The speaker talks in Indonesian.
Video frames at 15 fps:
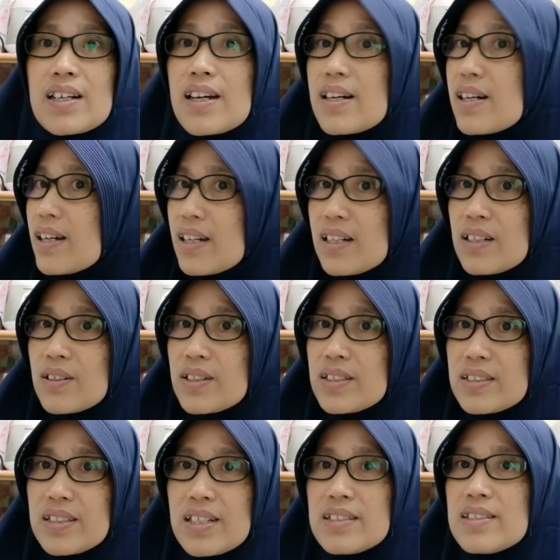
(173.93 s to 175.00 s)
karena kalau
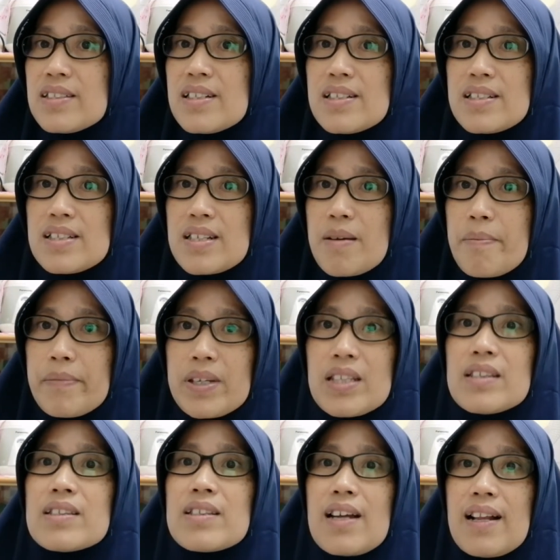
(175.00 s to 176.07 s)
kita tidak siap
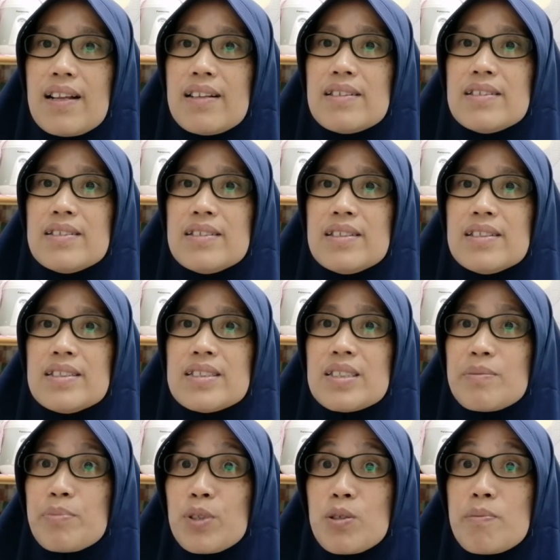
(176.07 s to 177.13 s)
mental
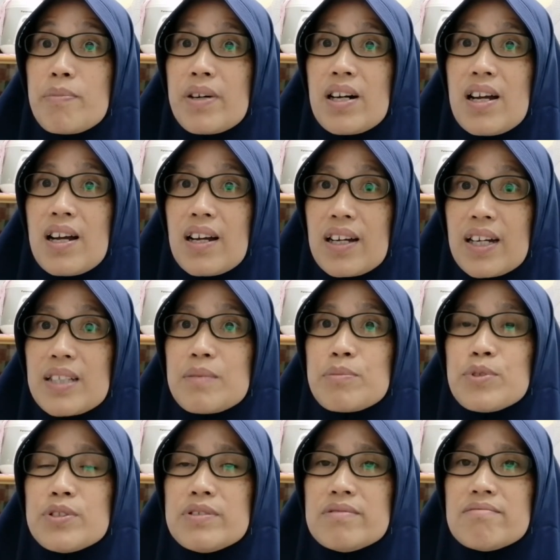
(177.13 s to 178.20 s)
sebelum berangkat
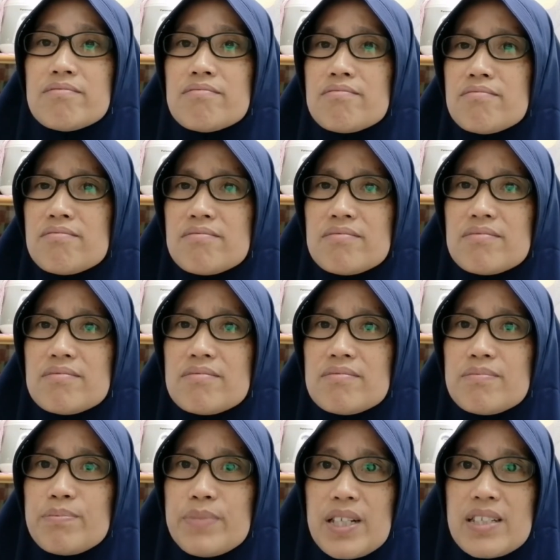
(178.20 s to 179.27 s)
pun
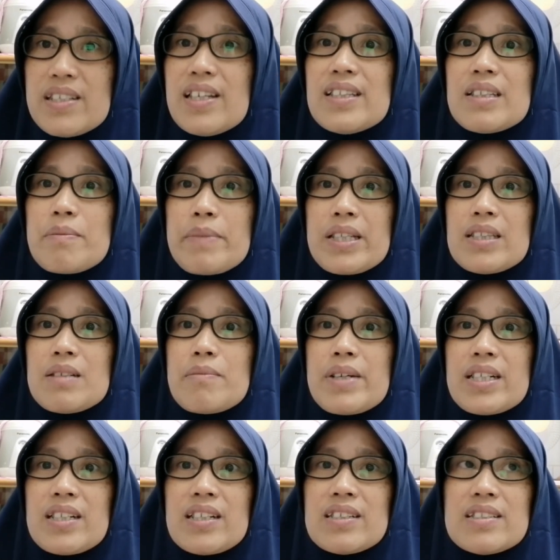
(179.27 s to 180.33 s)
banyak
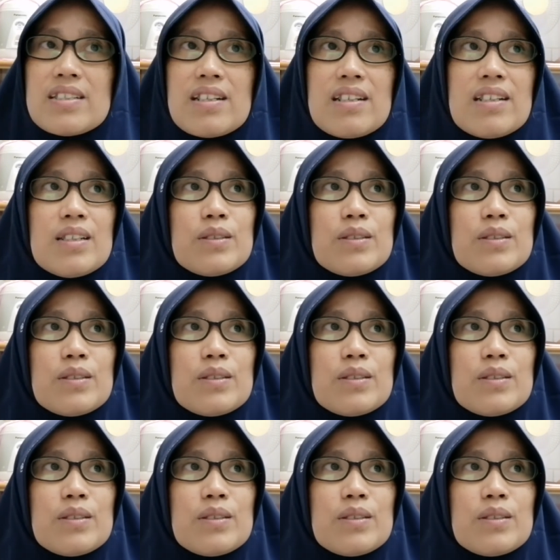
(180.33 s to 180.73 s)
teman-teman dari saya